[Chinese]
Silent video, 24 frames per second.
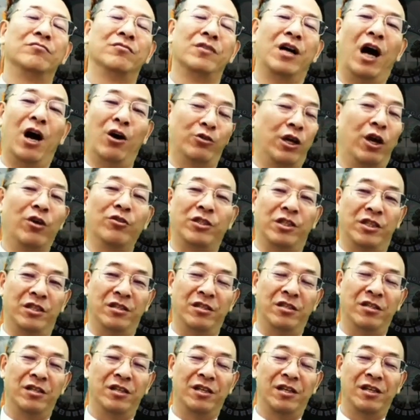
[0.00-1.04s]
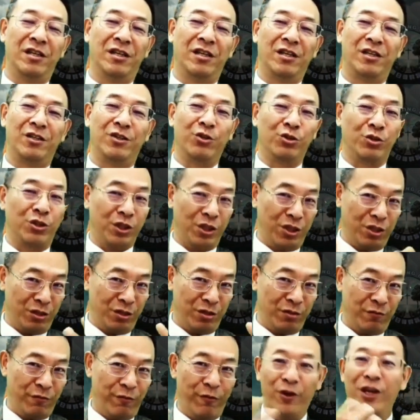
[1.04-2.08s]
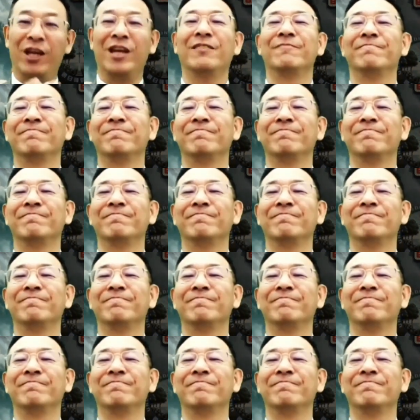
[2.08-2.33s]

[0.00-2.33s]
好消息，就是福音。